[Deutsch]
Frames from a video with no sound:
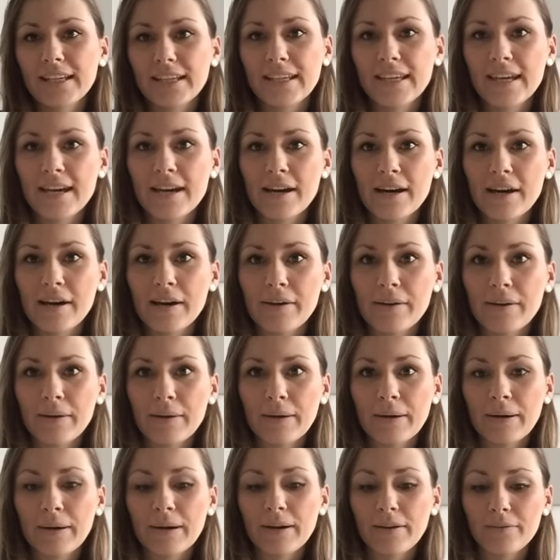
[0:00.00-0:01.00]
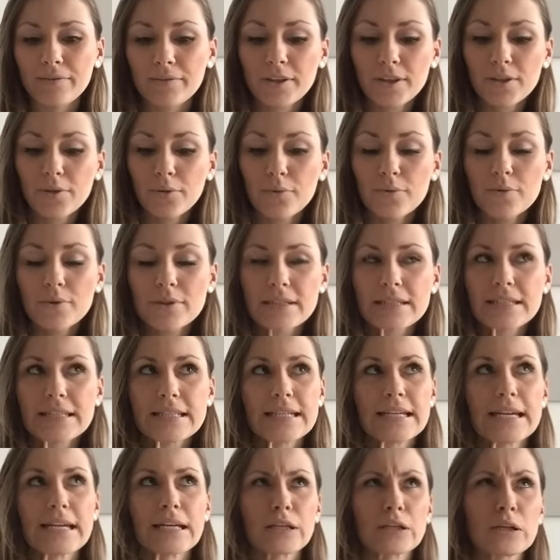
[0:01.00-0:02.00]
Ja, wie groß ist
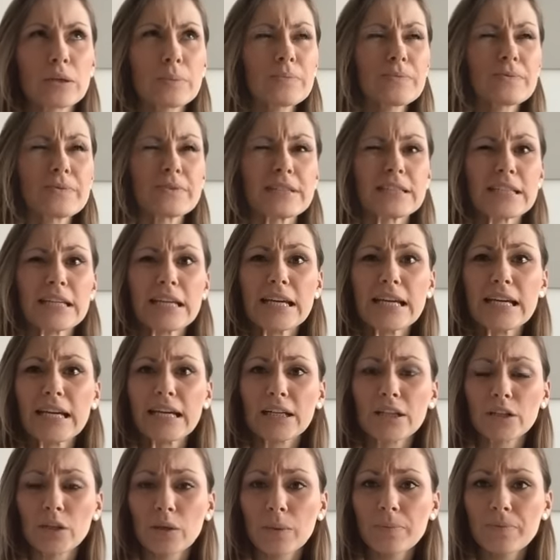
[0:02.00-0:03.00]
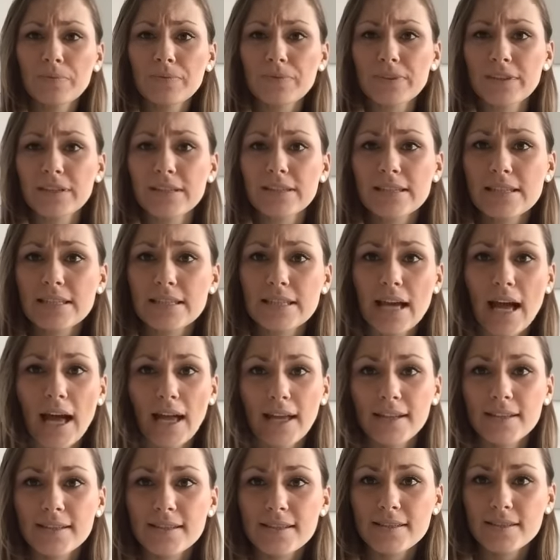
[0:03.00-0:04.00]
der Herr Knopf? Der Herr Knopf ist
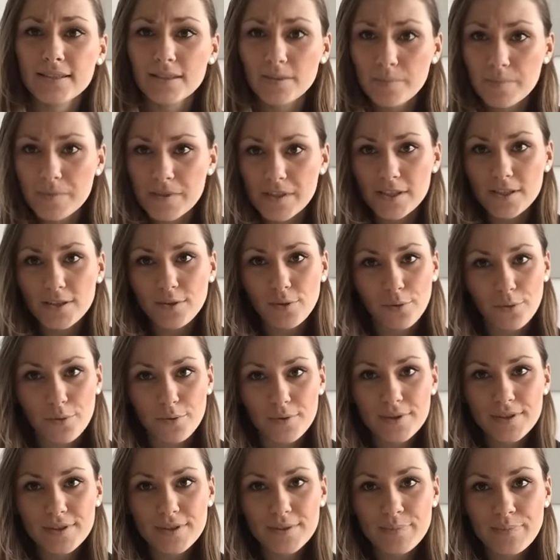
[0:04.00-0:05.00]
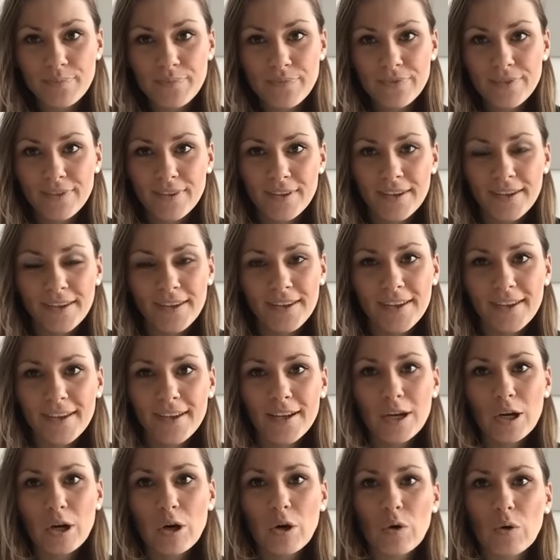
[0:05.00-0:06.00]
1,70 groß
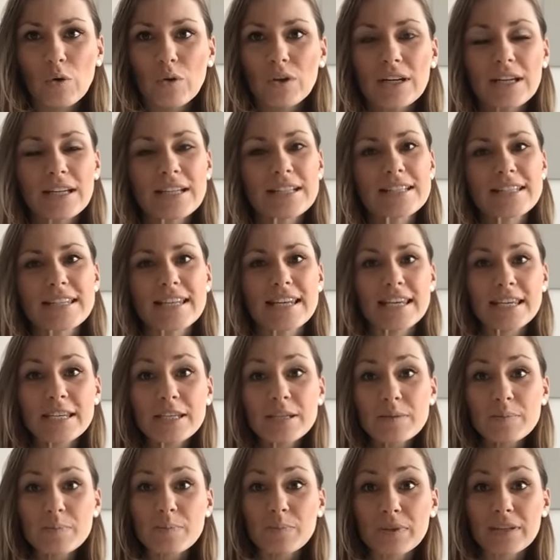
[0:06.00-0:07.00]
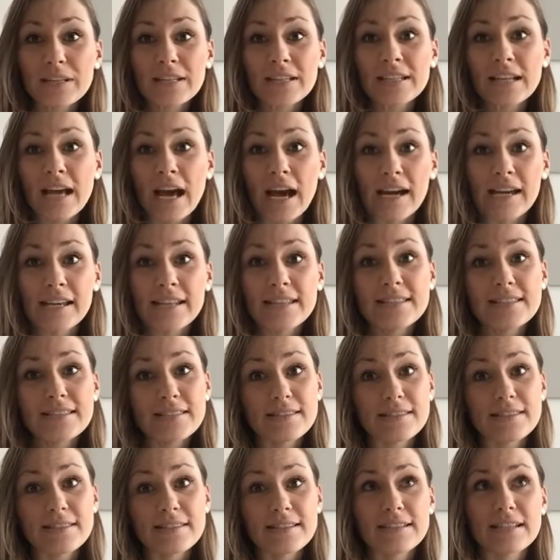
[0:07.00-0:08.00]
und ich bin
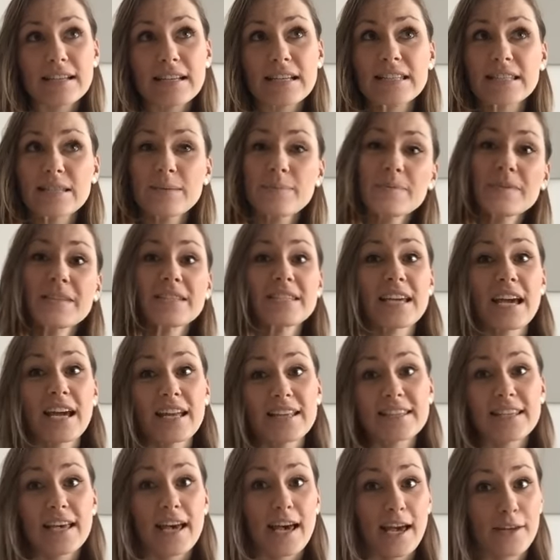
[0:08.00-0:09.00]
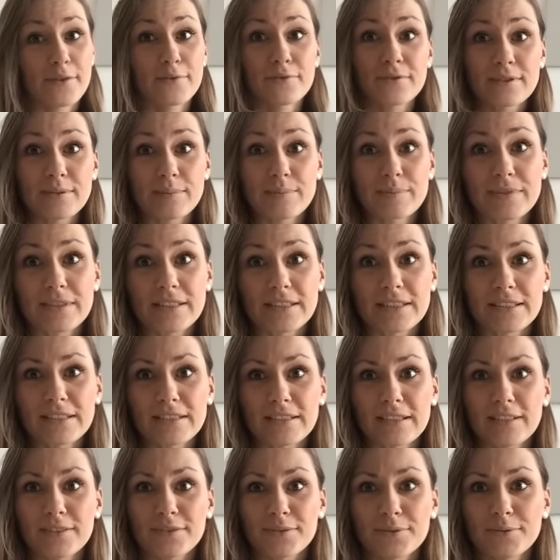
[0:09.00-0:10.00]
1,70,
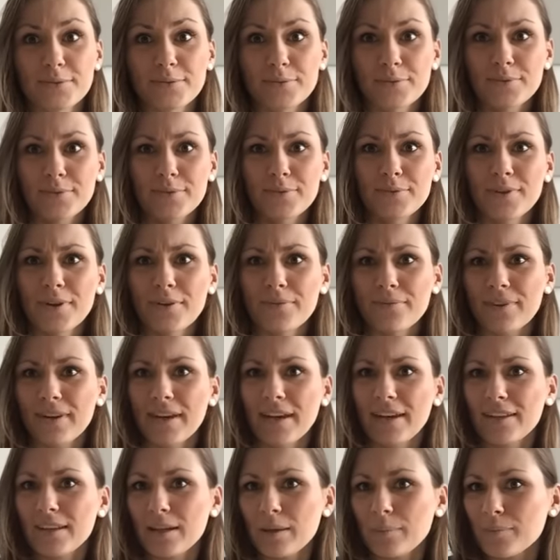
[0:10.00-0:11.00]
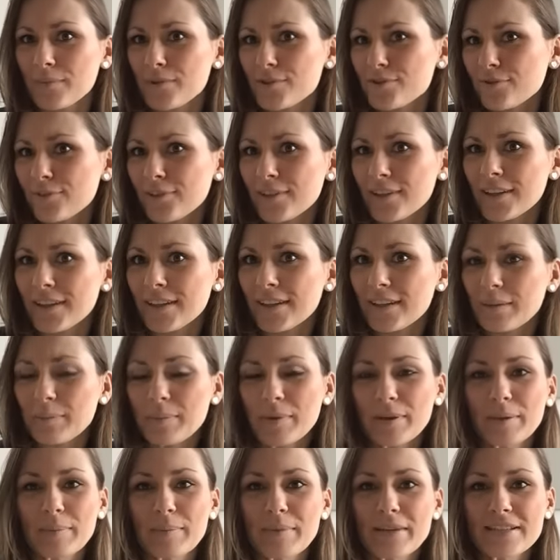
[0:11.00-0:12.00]
1,71. Also ungefähr, ich habe mich schon lange nicht
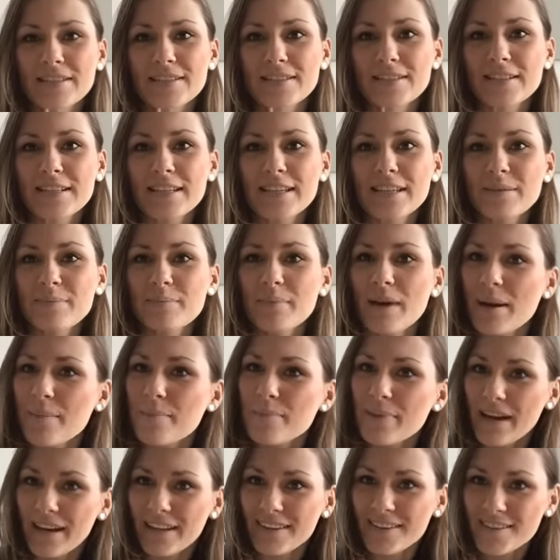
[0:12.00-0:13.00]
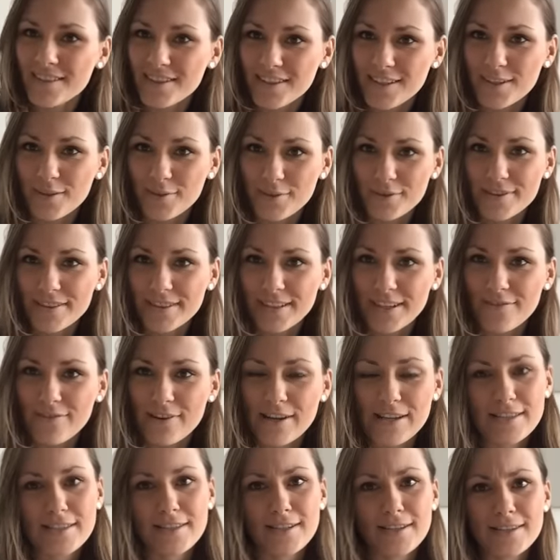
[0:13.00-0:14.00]
mehr gemessen. In meinem Pass steht
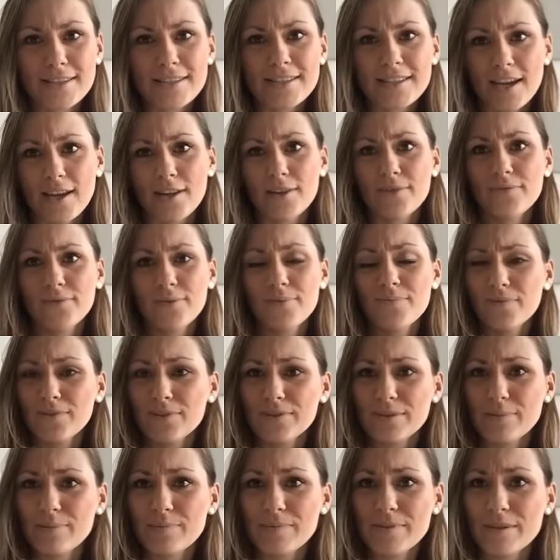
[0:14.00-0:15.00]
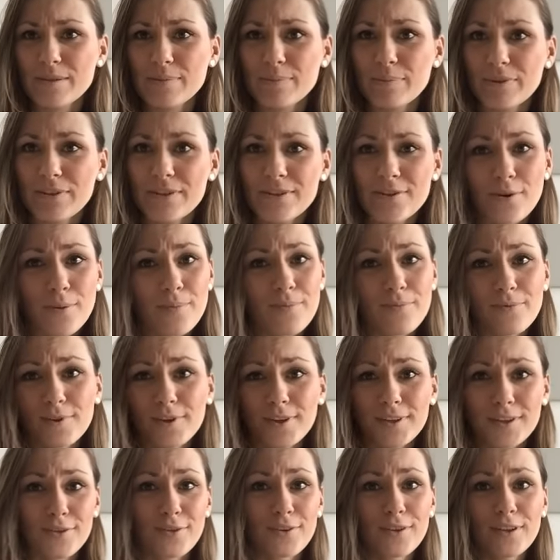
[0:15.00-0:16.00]
lustigerweise, dass ich 1,75 bin,
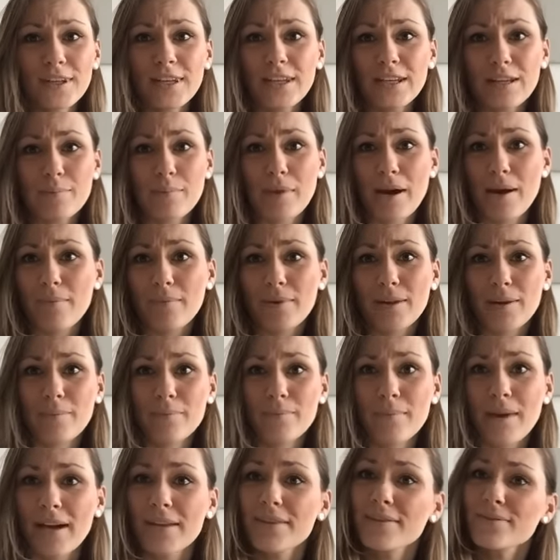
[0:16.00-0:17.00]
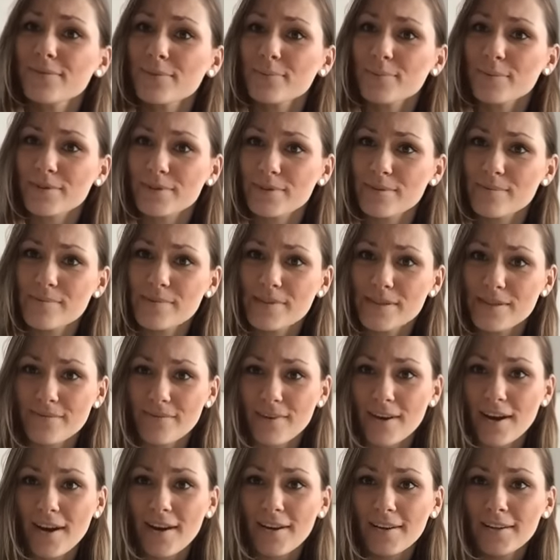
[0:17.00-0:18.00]
obwohl ich noch nie in meinem Leben 1,75
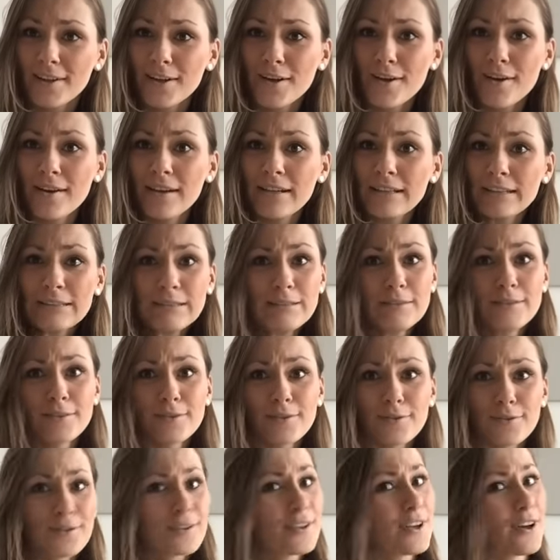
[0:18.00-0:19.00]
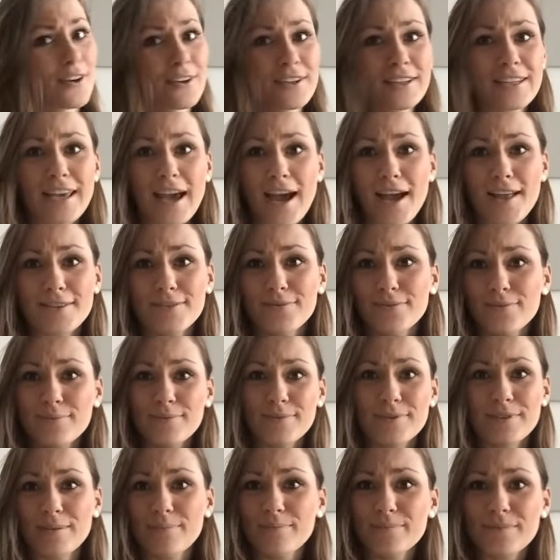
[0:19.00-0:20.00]
war und auch nie
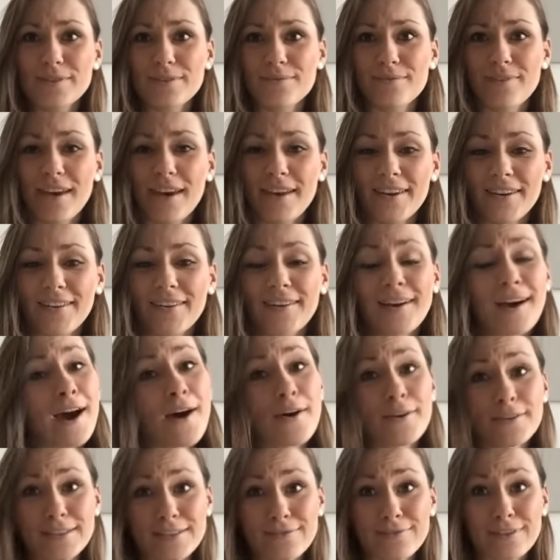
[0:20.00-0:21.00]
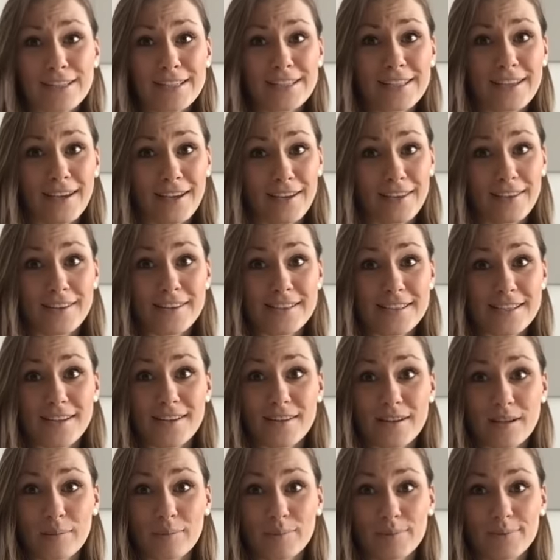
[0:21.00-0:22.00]
1,75 werde, außer wenn ich High Heels
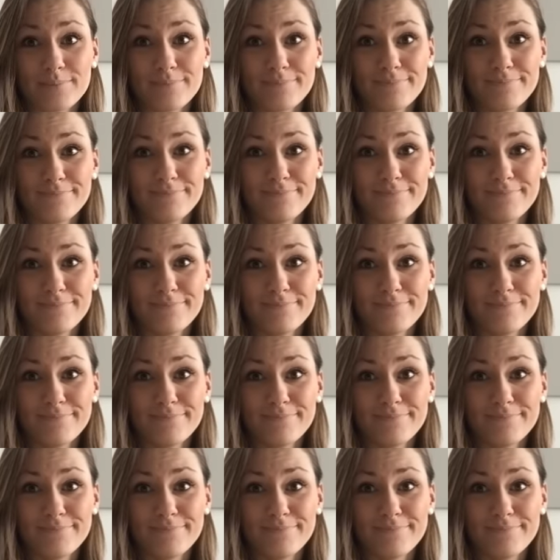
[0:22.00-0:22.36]
anhabe.